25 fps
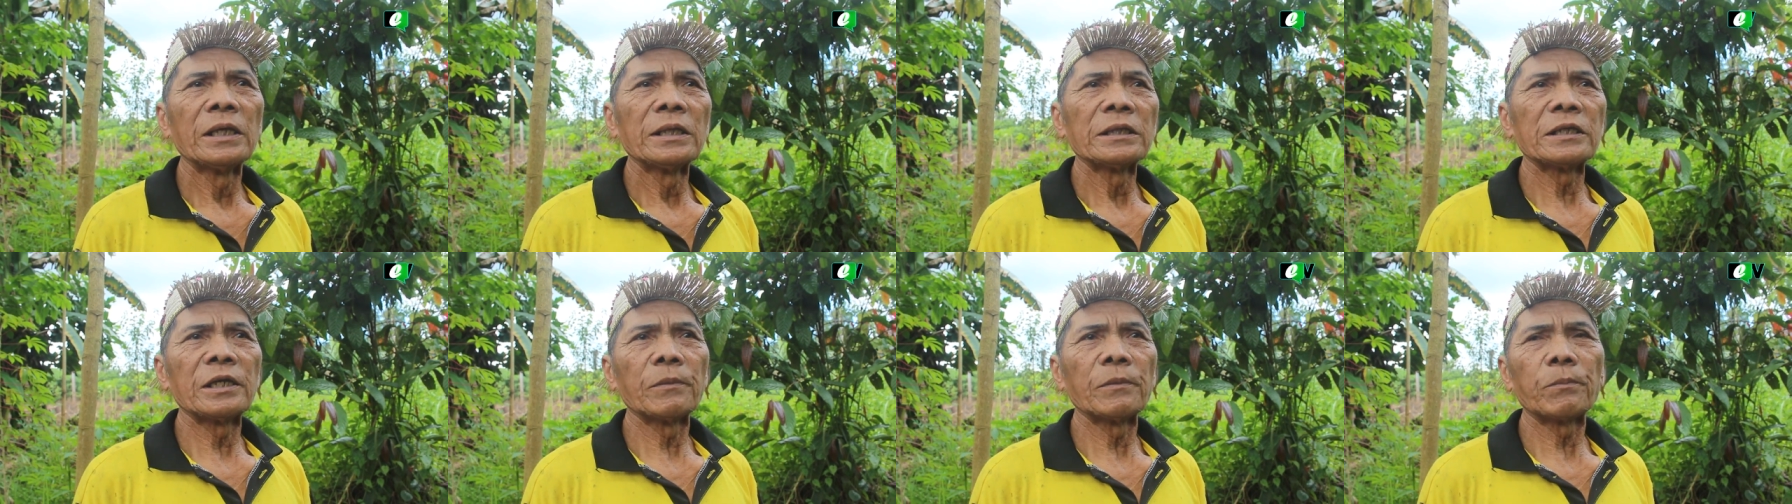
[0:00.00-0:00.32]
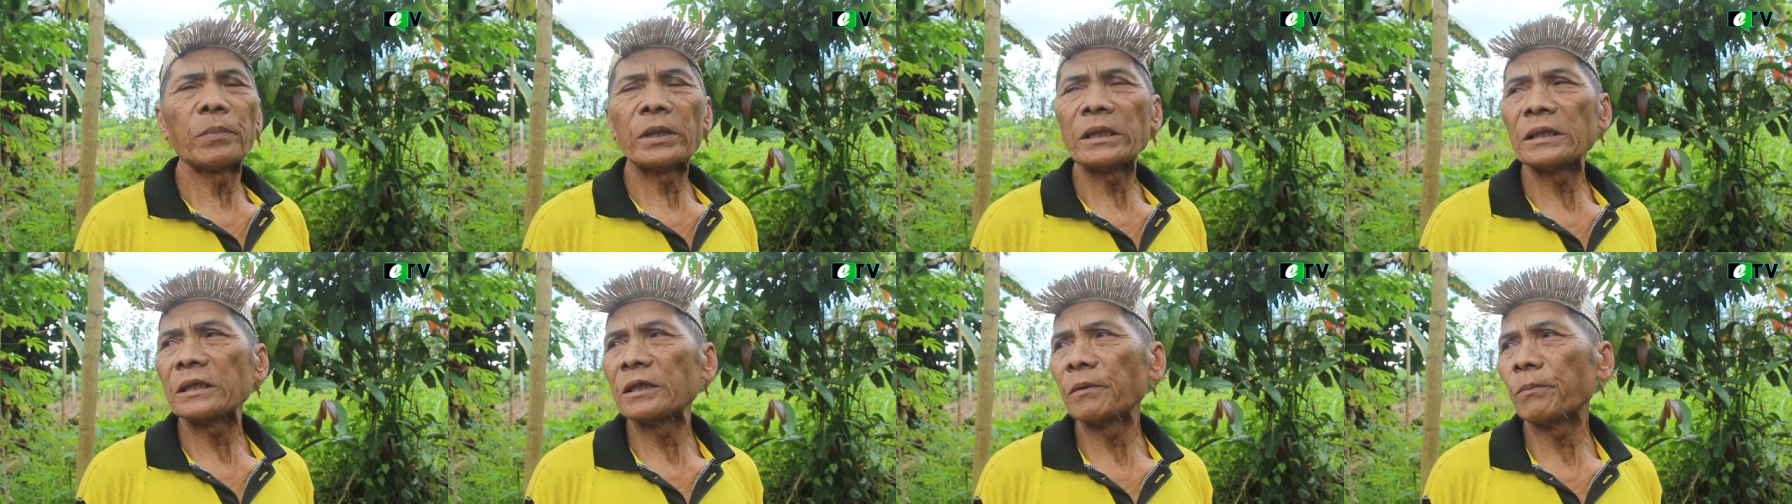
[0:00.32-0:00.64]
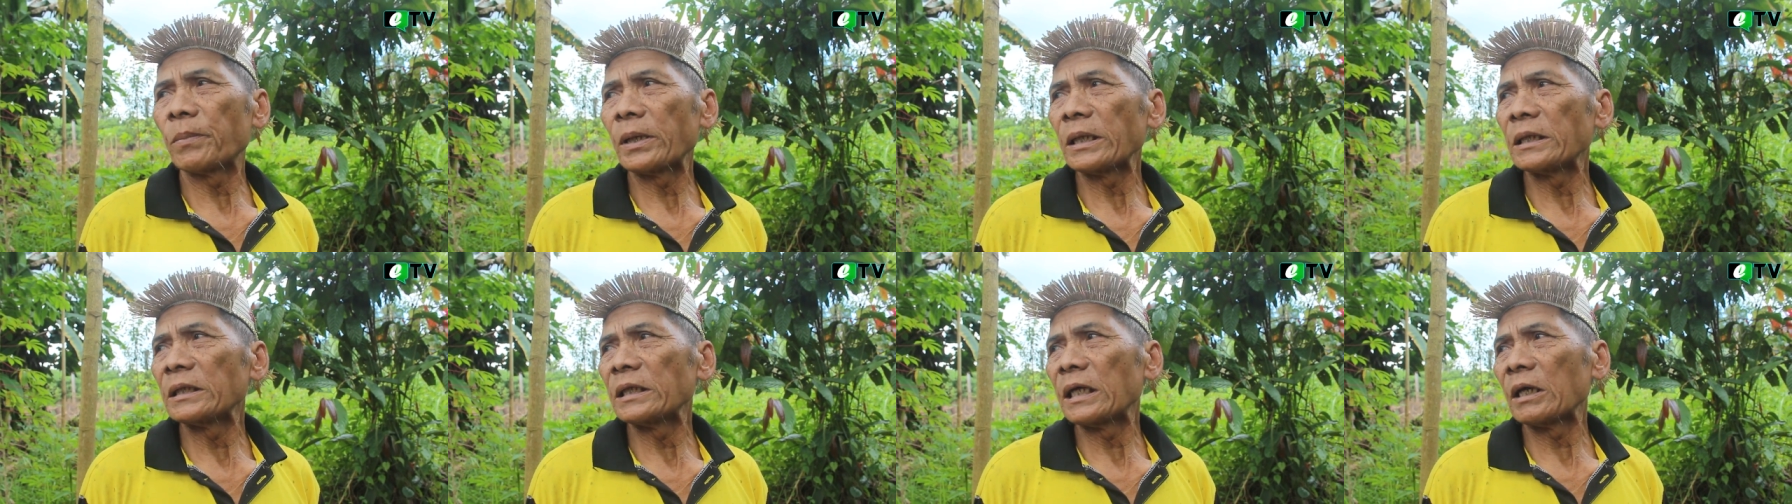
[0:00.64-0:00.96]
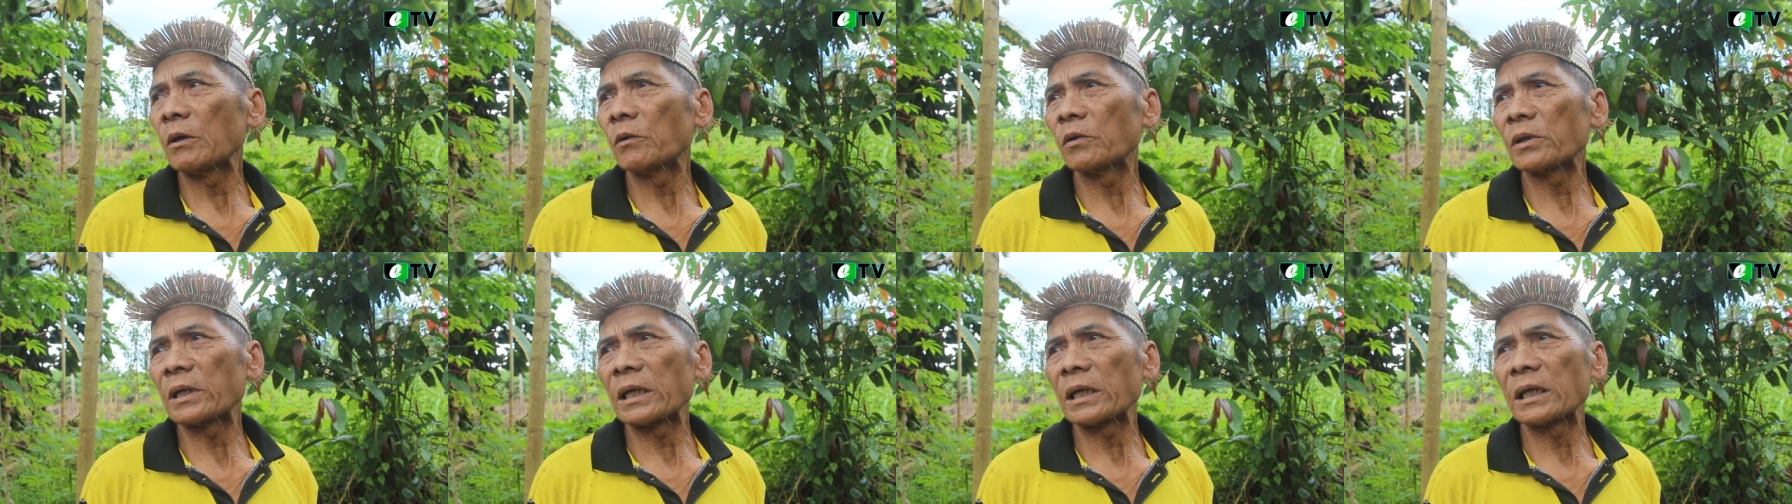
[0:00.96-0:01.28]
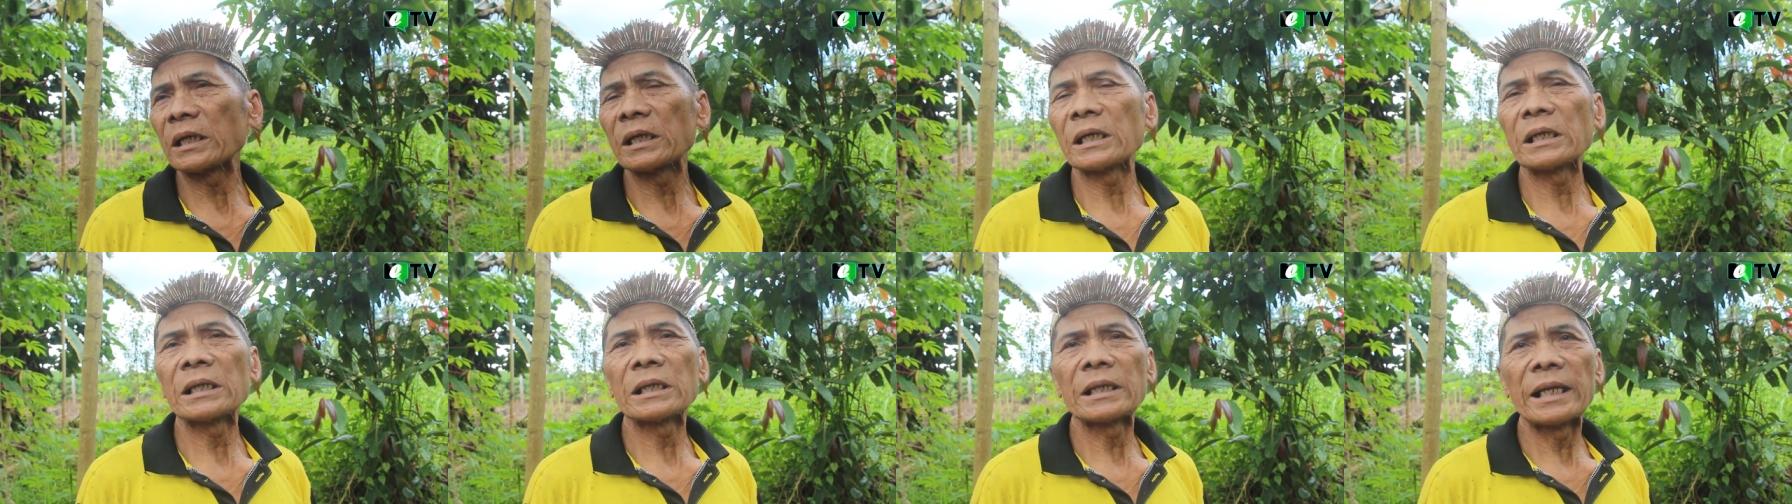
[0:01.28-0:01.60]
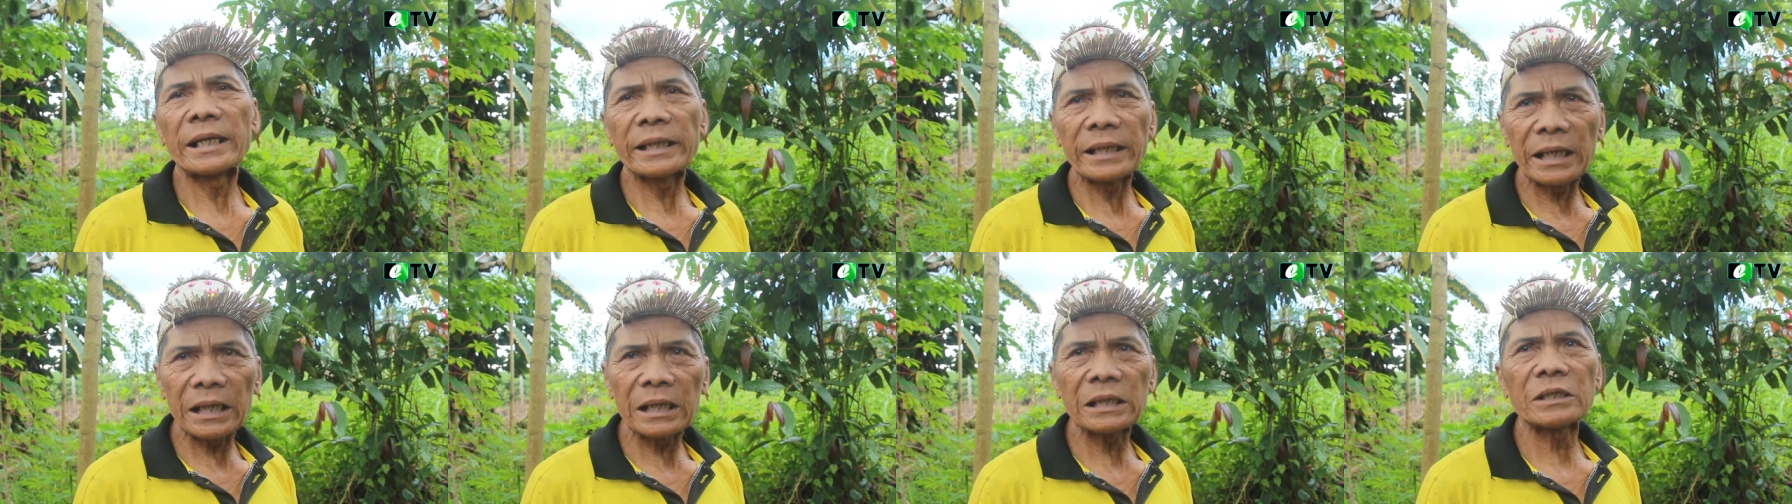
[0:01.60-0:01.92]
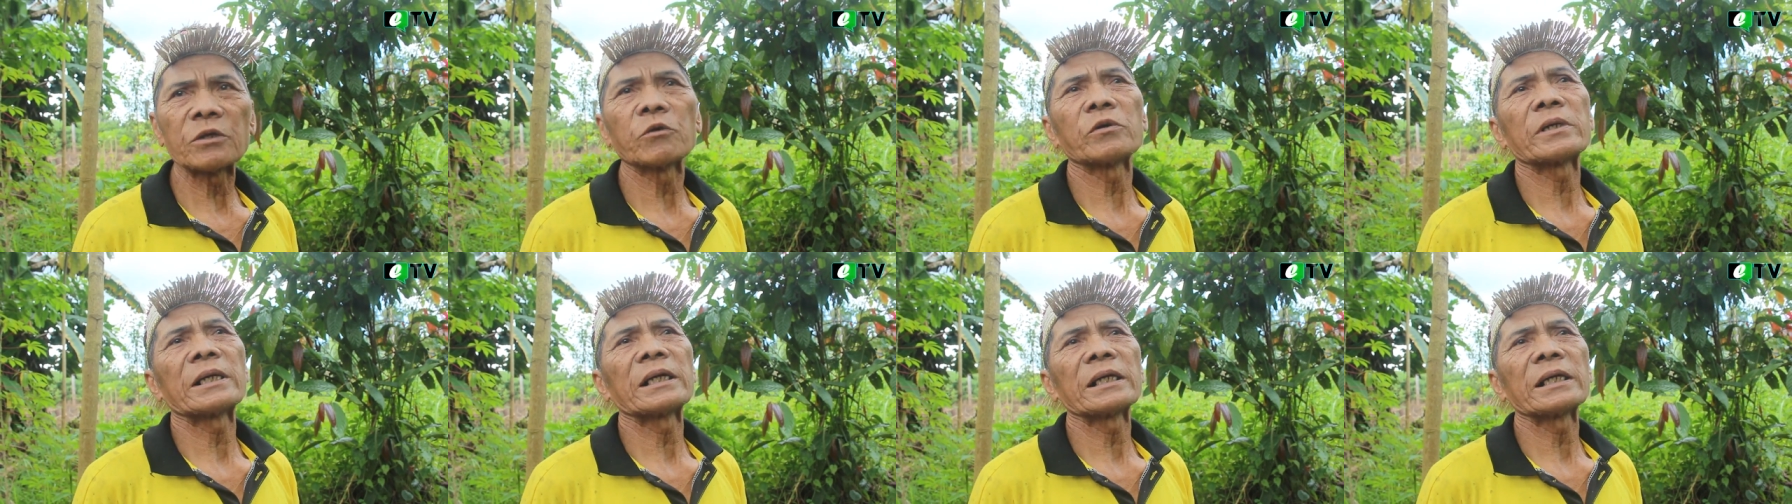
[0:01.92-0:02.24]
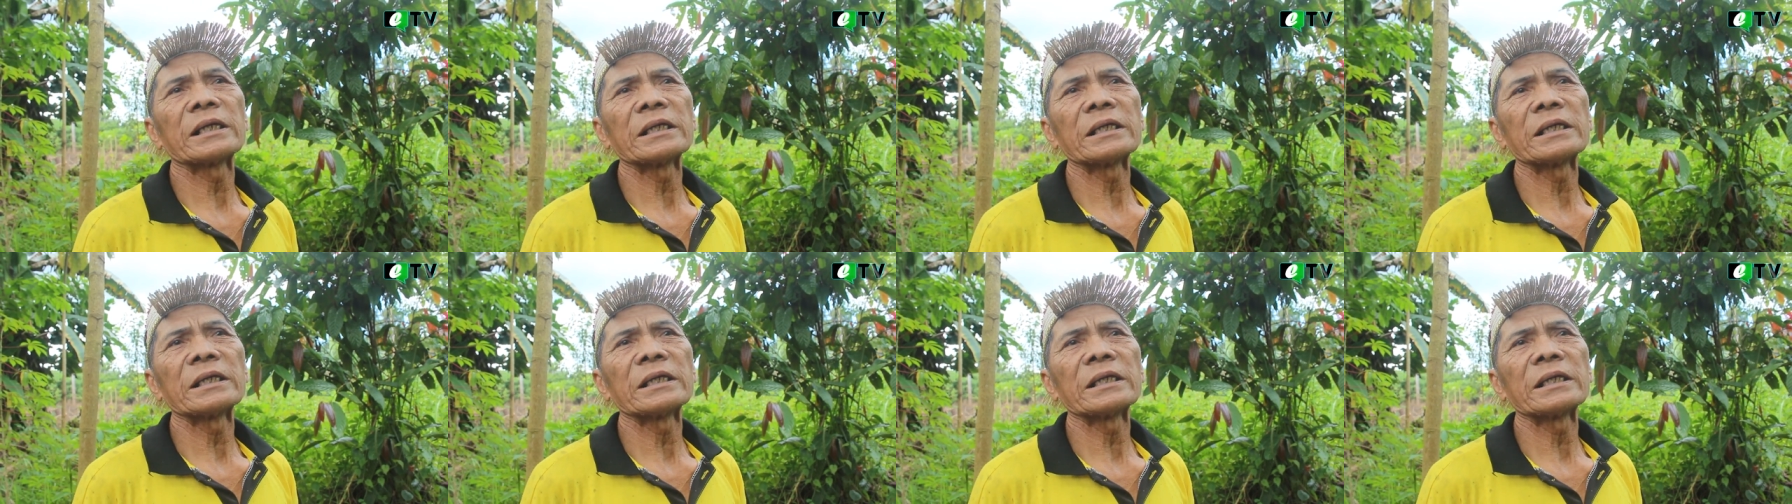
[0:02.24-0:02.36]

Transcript: sifat-sifatnya orang Dayak atau orang